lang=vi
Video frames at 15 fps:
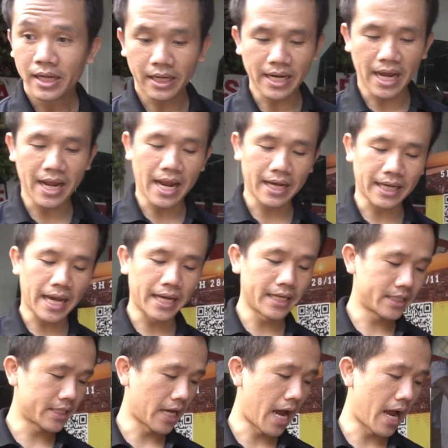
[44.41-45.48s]
Thì đây là
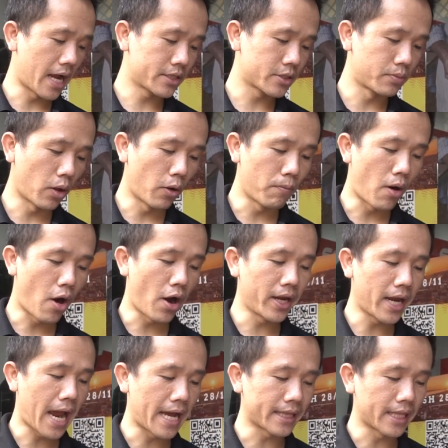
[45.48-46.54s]
cây uh, Blue
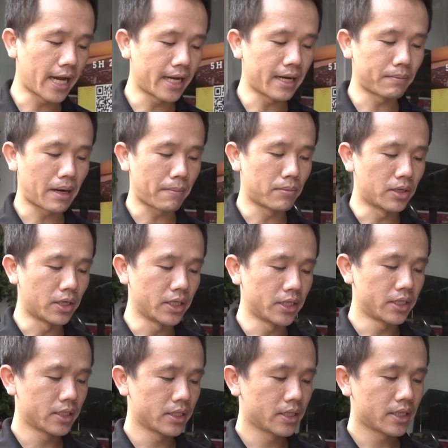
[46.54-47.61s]
Point AT550
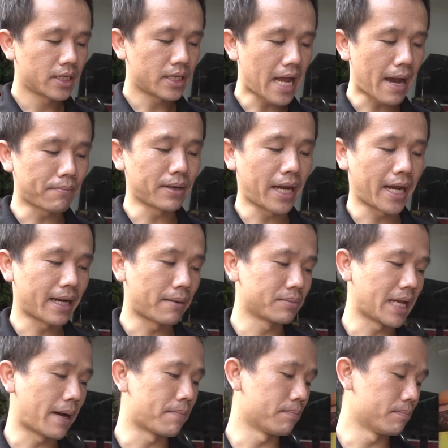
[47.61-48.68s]

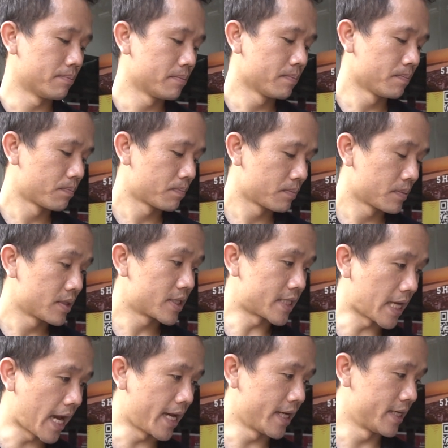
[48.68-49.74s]

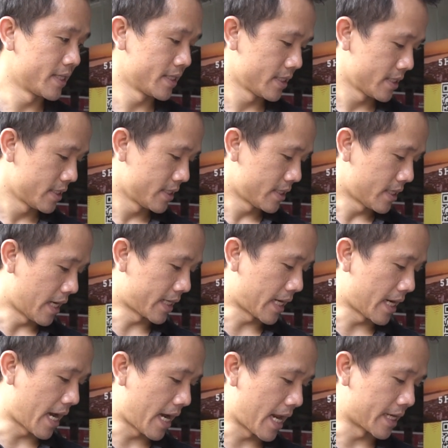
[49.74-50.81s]
5500C thì
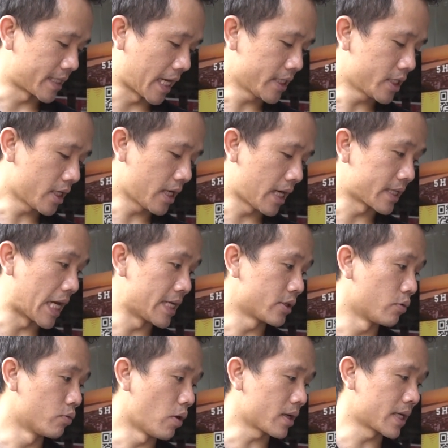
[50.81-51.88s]
cái này là sản xuất tại
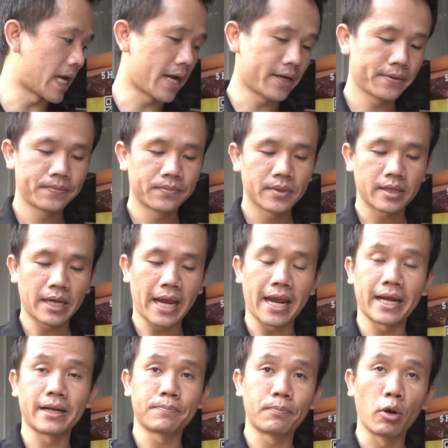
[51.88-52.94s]
Trung Quốc nha
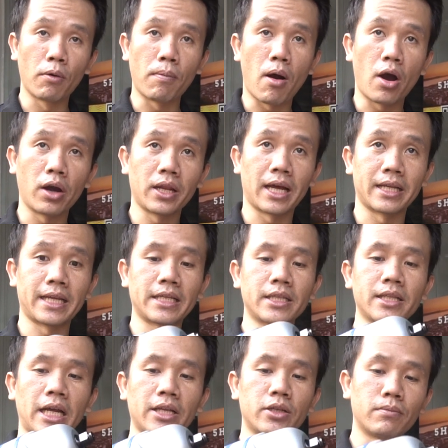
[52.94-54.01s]
hàng Flowpoint là sản
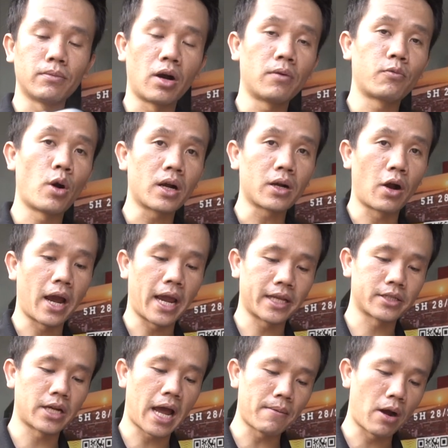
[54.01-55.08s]
xuất tại Trung Quốc còn
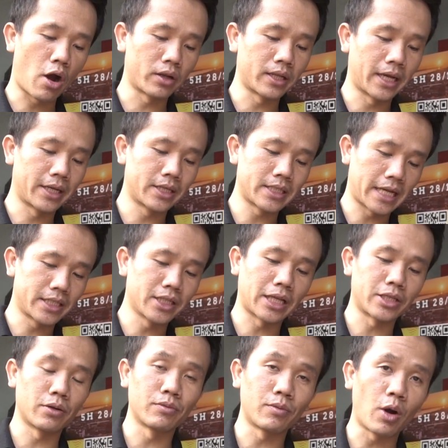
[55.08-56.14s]
hàng Snap On thì sản xuất
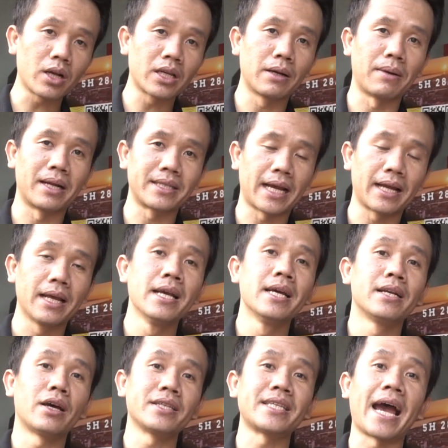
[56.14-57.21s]
tại Trung Quốc nhưng mà
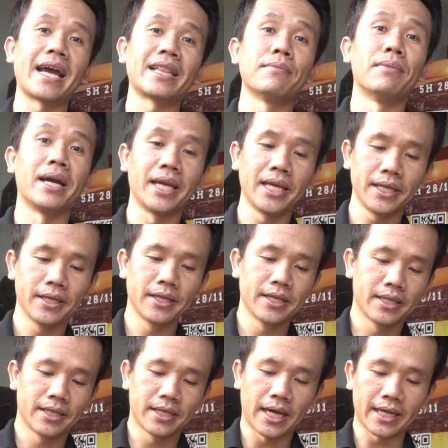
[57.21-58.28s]
nó xài tại Mỹ
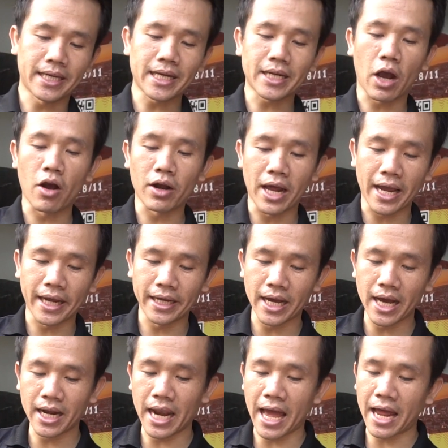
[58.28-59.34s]
thì cái con này
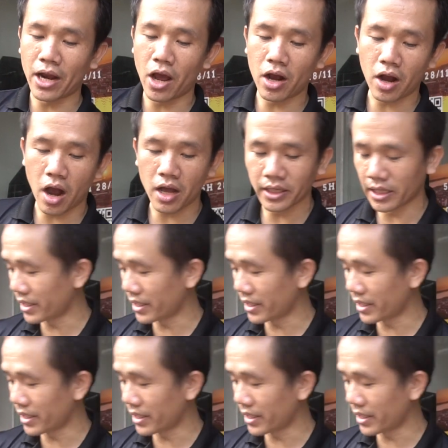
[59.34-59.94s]
á, là nó có